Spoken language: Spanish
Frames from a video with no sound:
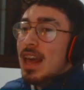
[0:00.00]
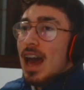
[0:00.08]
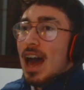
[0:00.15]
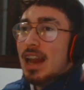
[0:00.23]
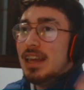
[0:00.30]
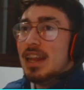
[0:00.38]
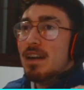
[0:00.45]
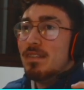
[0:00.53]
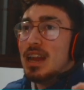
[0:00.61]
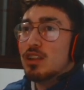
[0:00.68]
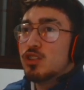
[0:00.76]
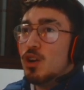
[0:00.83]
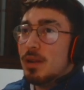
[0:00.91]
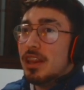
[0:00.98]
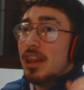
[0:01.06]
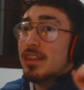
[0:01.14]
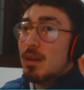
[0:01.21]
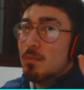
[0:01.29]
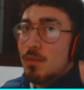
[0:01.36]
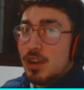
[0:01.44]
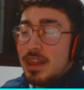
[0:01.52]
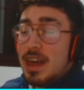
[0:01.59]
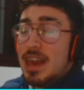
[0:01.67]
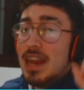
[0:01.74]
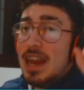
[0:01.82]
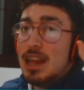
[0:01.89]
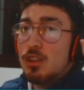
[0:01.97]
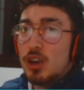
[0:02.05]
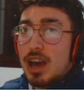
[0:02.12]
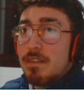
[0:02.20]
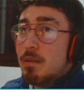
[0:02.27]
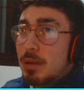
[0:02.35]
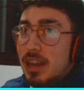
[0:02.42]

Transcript: Alguien había el sobre de 10 monedas y le tocaba